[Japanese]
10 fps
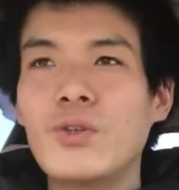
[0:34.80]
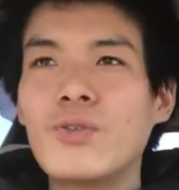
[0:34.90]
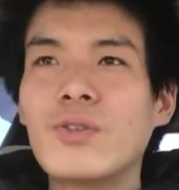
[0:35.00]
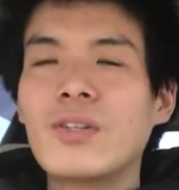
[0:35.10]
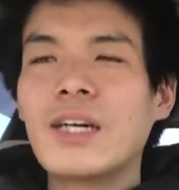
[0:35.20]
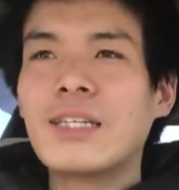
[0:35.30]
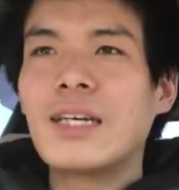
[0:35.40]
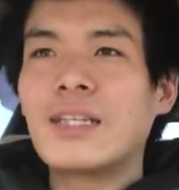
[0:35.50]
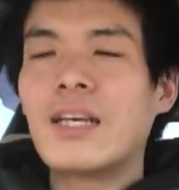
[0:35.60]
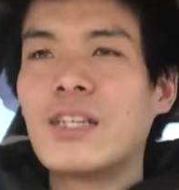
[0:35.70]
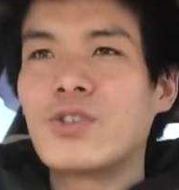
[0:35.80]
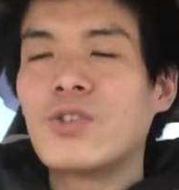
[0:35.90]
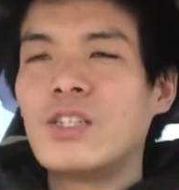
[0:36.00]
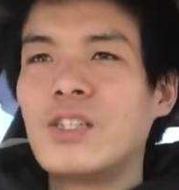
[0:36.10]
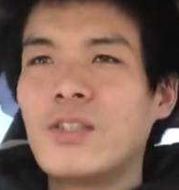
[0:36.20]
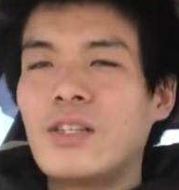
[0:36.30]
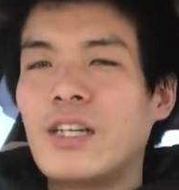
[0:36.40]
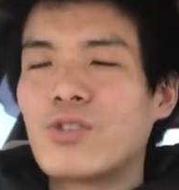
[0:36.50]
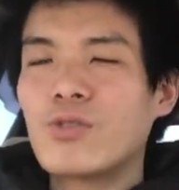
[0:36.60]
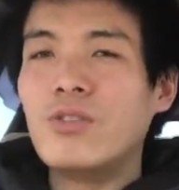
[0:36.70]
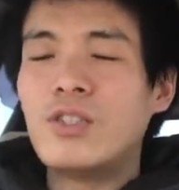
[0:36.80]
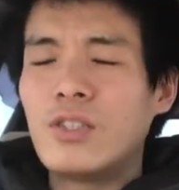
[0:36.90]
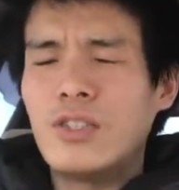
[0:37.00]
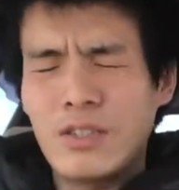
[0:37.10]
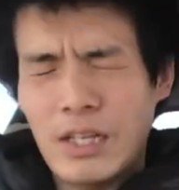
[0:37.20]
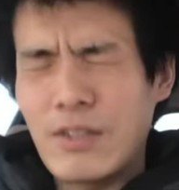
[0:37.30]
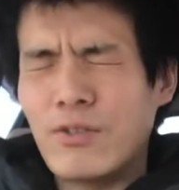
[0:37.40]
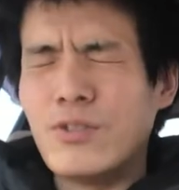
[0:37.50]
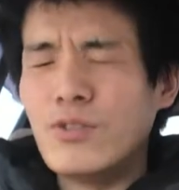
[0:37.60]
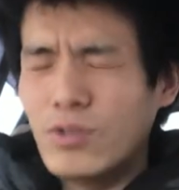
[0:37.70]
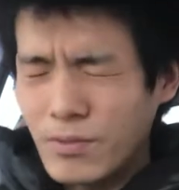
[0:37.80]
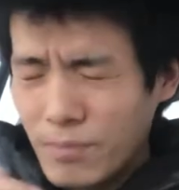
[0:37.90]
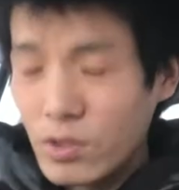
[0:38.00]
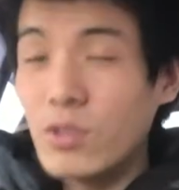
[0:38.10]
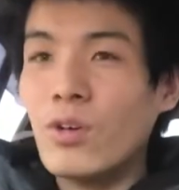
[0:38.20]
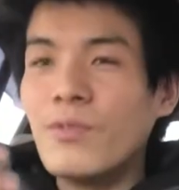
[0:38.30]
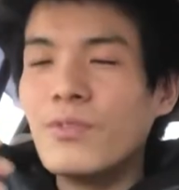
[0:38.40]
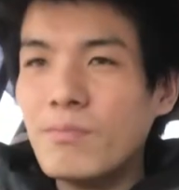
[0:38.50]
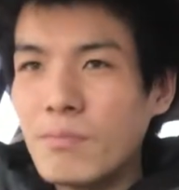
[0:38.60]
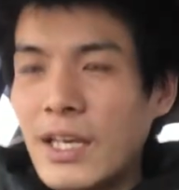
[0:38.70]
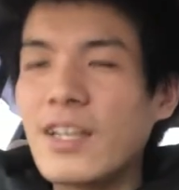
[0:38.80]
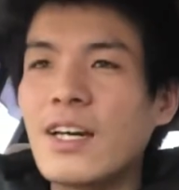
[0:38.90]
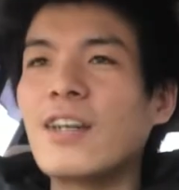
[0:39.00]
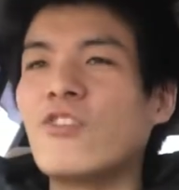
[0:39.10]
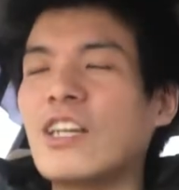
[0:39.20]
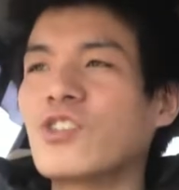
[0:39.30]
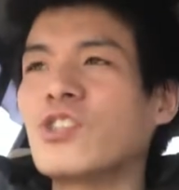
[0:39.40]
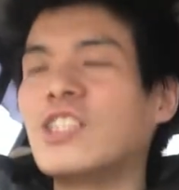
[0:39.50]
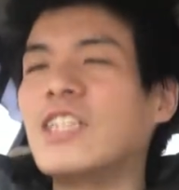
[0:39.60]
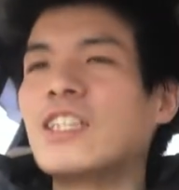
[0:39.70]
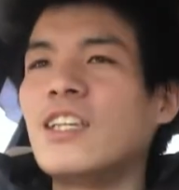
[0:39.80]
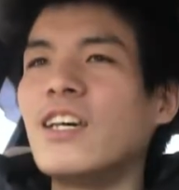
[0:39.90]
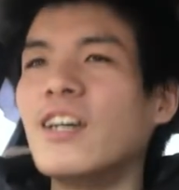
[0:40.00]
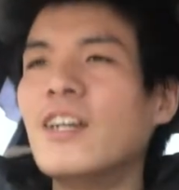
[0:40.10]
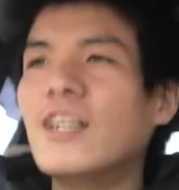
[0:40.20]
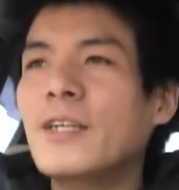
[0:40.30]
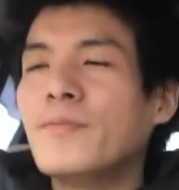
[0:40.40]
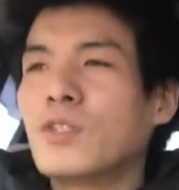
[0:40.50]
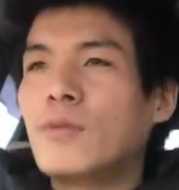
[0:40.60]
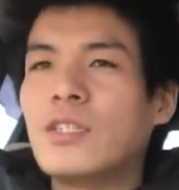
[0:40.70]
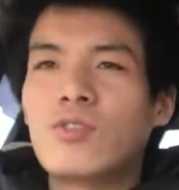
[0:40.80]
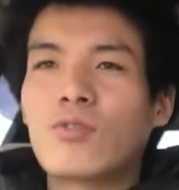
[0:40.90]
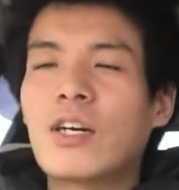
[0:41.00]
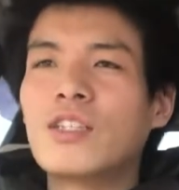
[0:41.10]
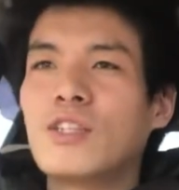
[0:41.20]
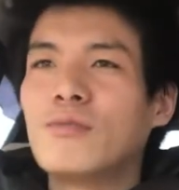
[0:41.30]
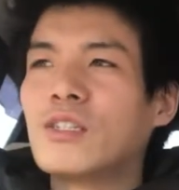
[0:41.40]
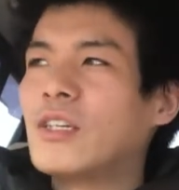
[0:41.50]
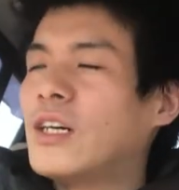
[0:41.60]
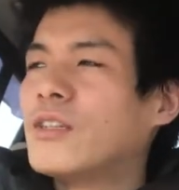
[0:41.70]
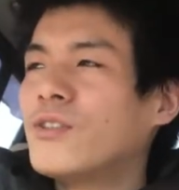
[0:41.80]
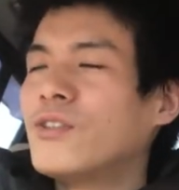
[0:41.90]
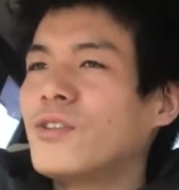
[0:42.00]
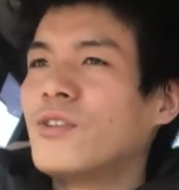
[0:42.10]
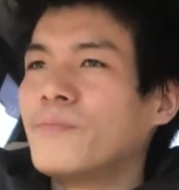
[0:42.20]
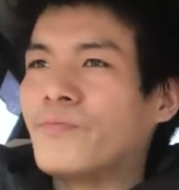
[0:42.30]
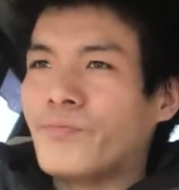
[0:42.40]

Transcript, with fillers: うどんがさあちこちあちこあのうどん店がこうあちこちにあってごめんなさいちょっと噛んじゃいましたあの